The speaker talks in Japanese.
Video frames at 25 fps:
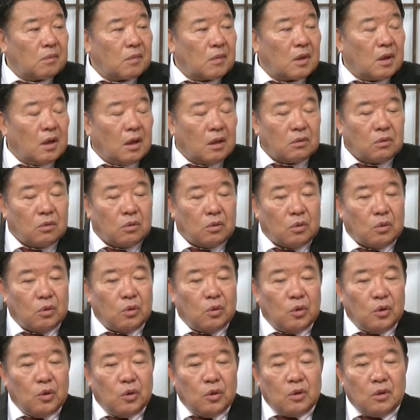あの、
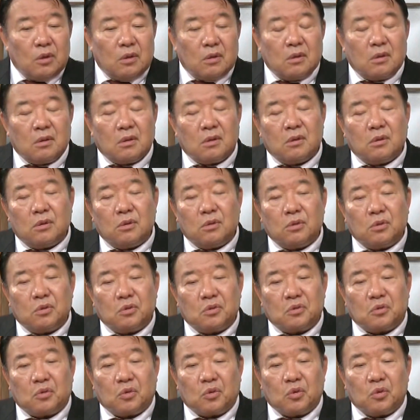はい、いう
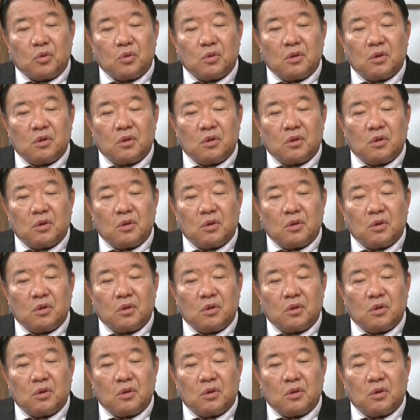こ